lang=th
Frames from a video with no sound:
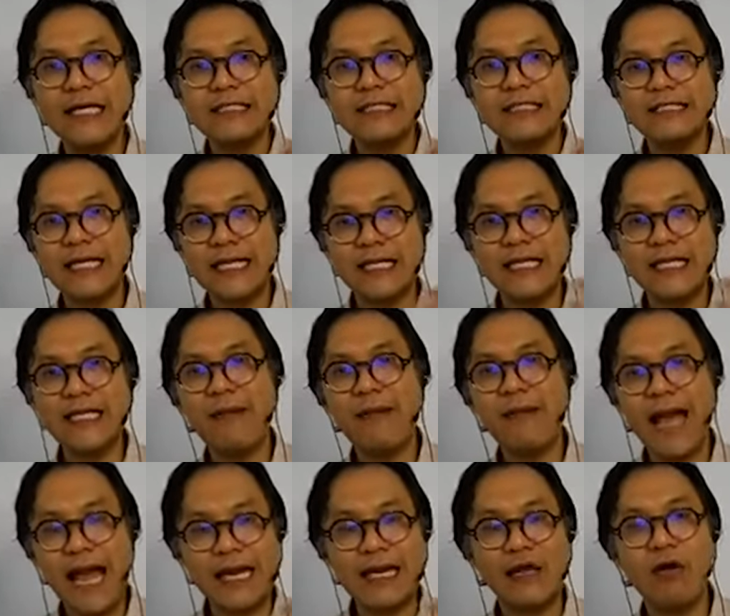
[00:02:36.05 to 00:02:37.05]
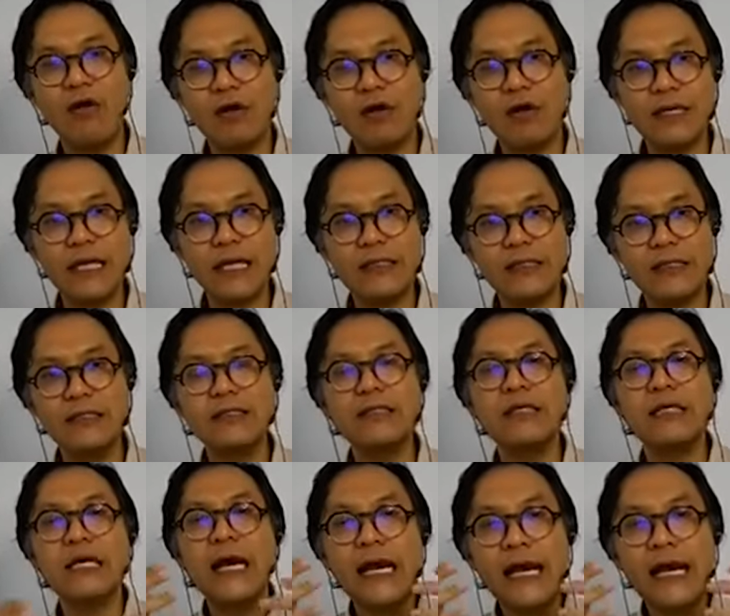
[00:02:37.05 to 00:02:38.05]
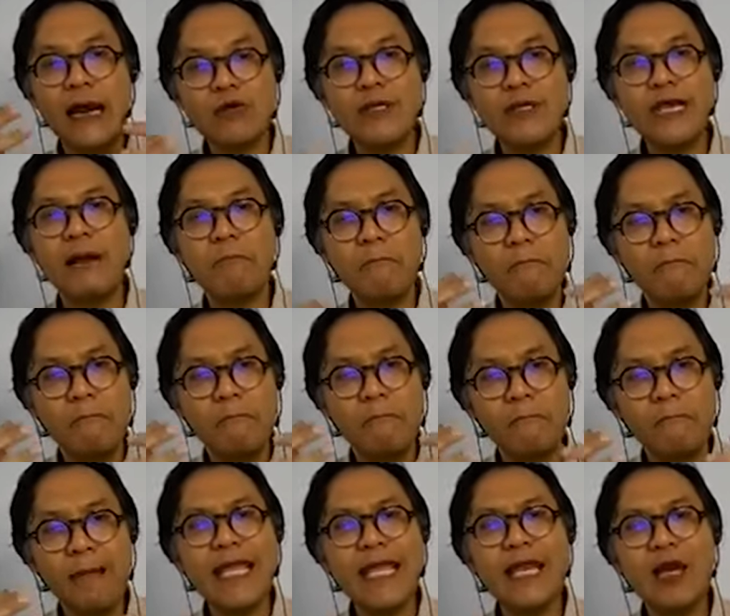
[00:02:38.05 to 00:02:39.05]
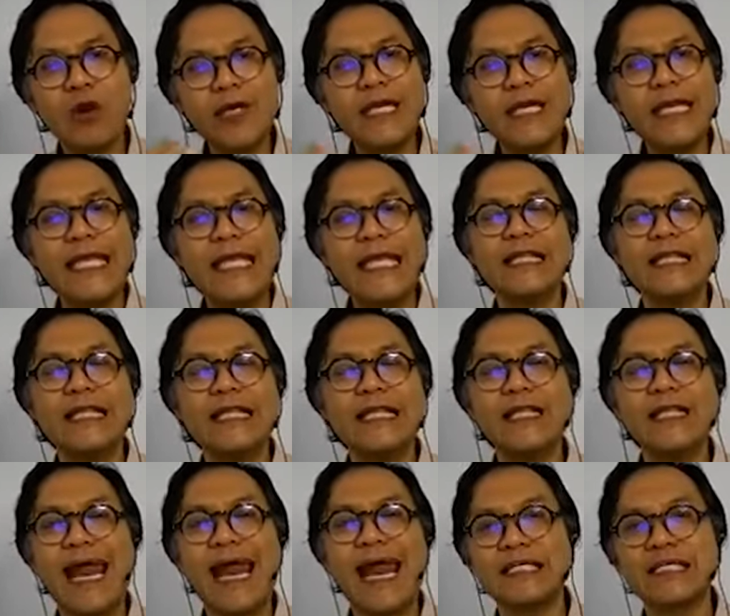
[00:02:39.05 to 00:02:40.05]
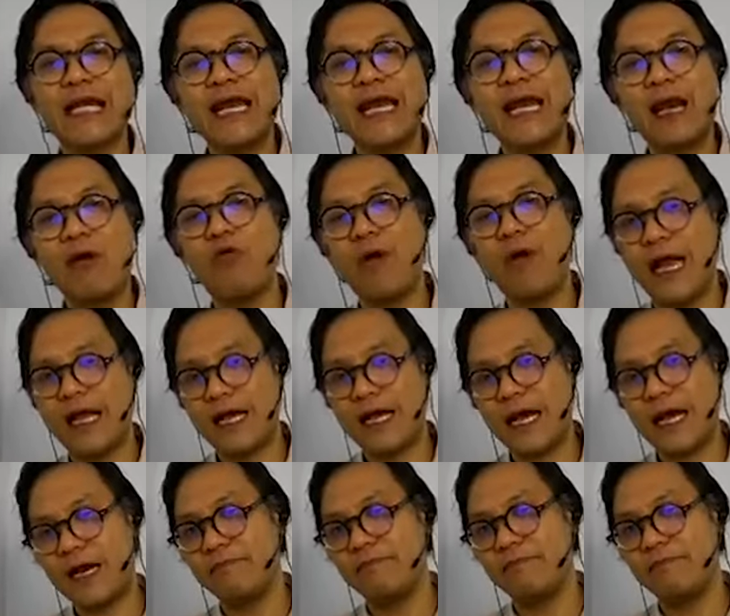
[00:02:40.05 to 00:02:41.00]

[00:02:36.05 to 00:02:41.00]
สิ่งที่มาในห้องเนี่ย คือเรายังไม่ลดอินเตอร์แอคชั่นระหว่างกัน